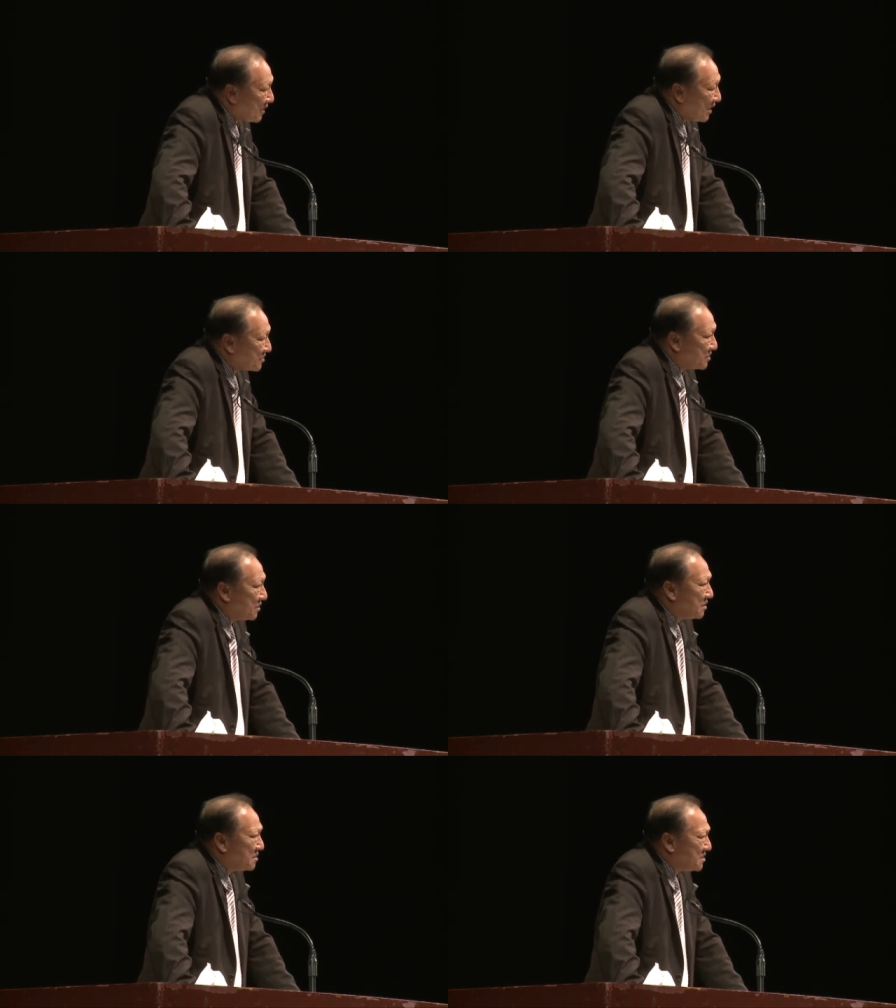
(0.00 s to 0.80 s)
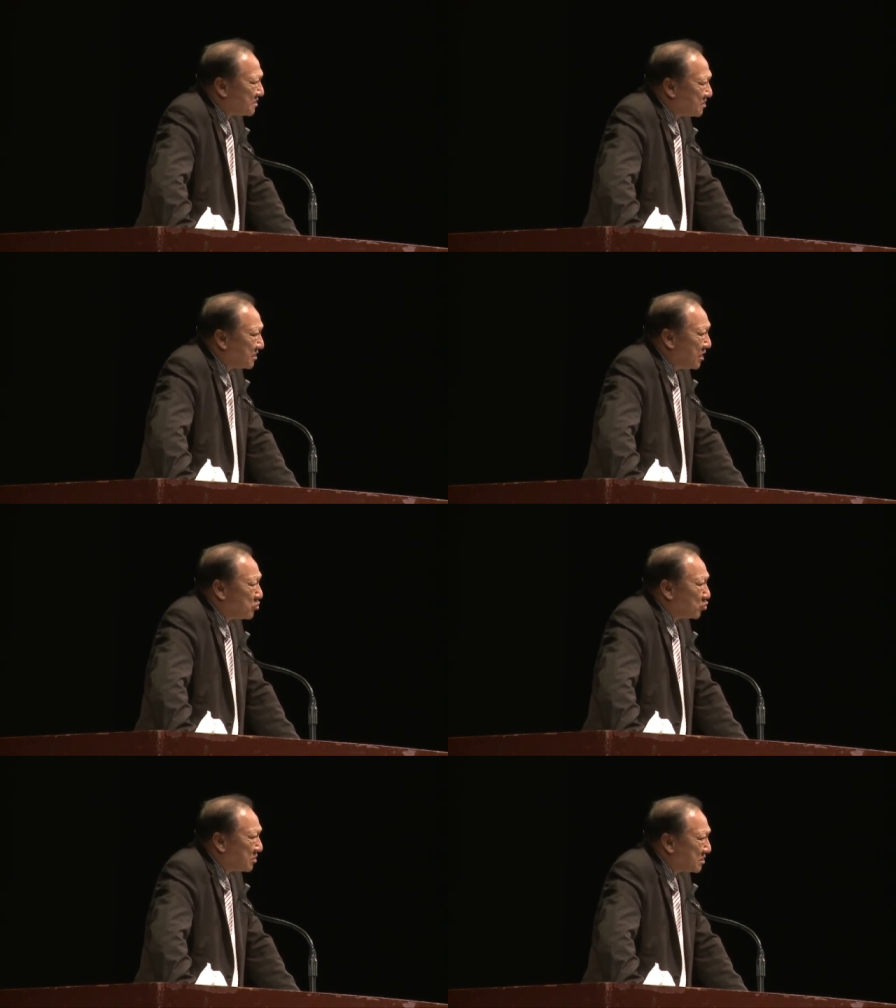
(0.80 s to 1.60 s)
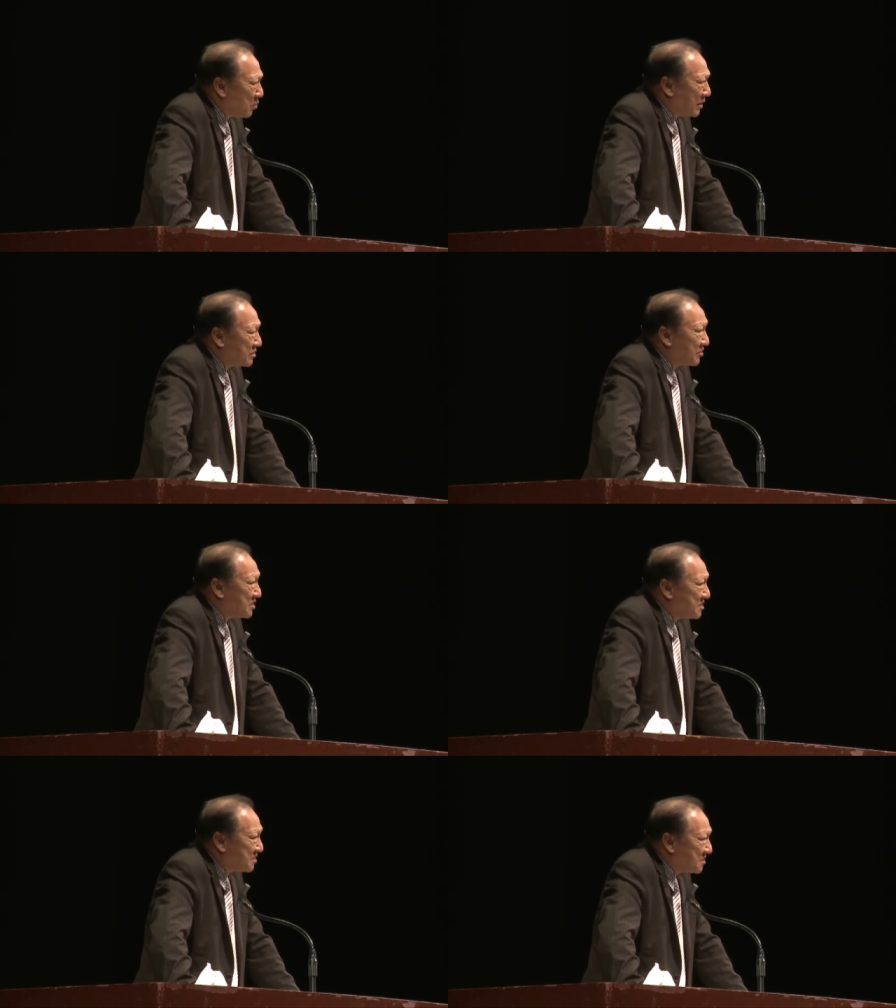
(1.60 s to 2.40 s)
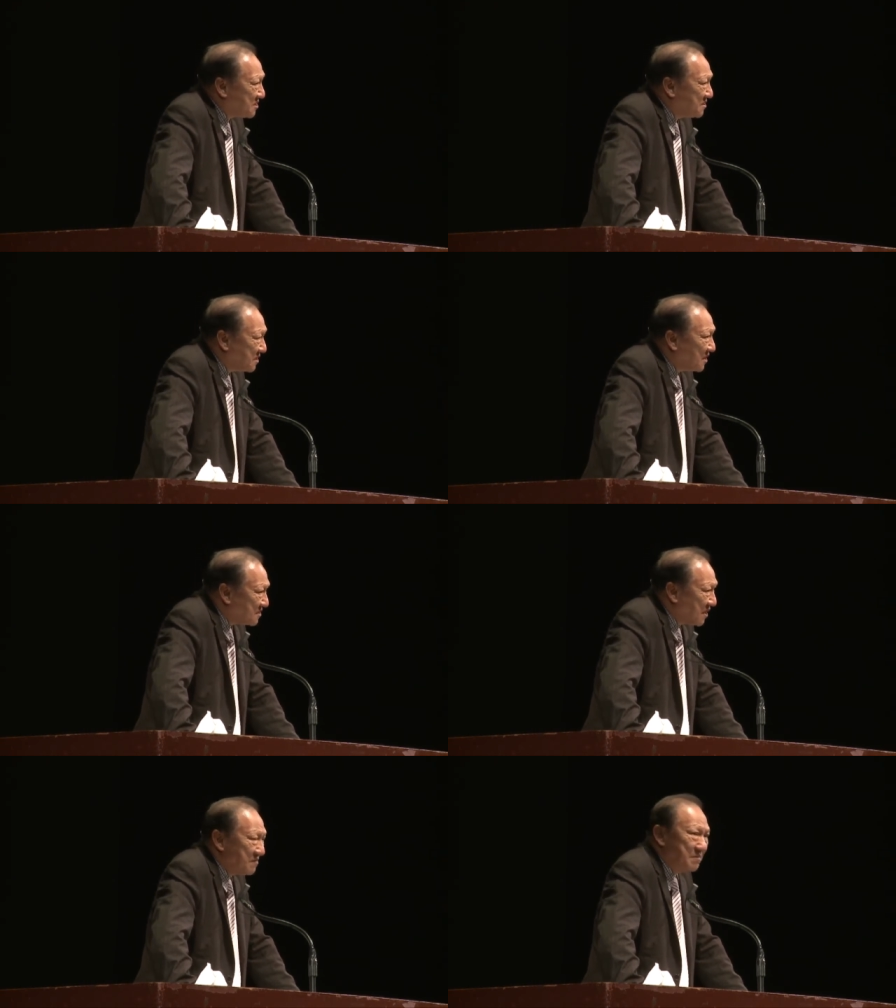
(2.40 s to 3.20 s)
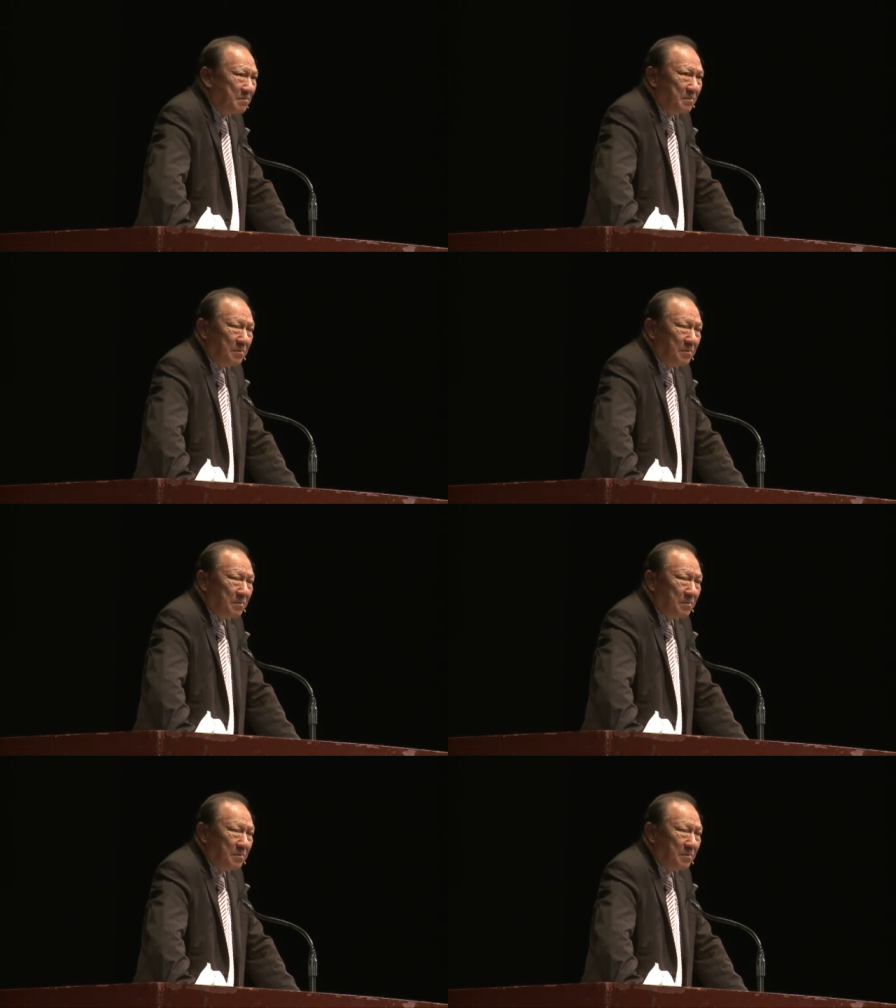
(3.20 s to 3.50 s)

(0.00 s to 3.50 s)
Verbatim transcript: 他是神所创造的次等神，